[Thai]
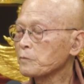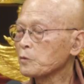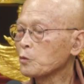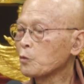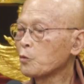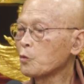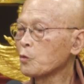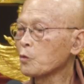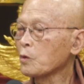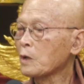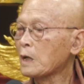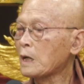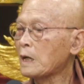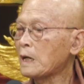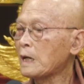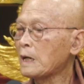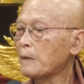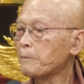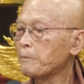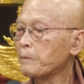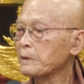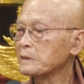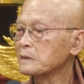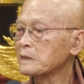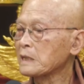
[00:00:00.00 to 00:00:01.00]
คู่กับ
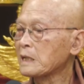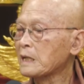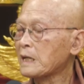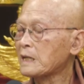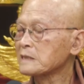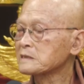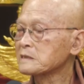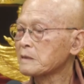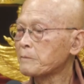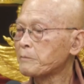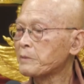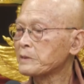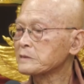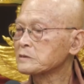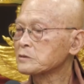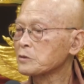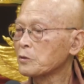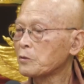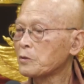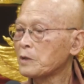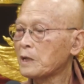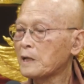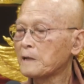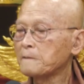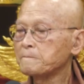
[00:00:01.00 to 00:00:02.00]
ปฏิฆาสัมผัสโซ
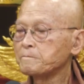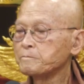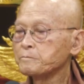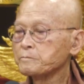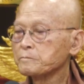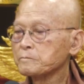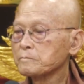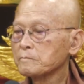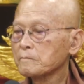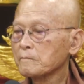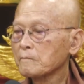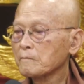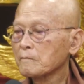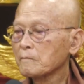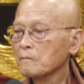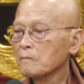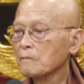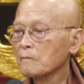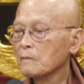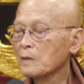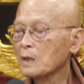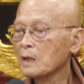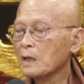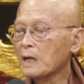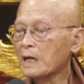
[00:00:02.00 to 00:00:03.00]
อธิวัจนะ
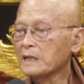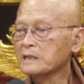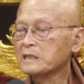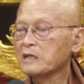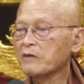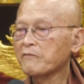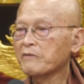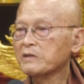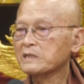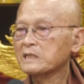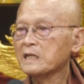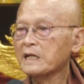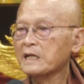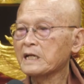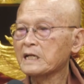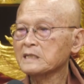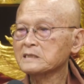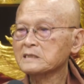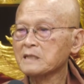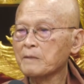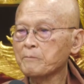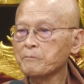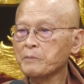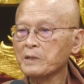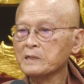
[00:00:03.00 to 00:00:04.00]
อธิวัจนะ
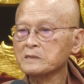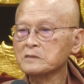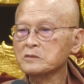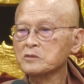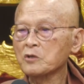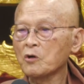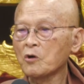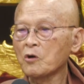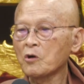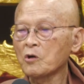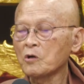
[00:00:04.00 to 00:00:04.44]
สัมผัสโซ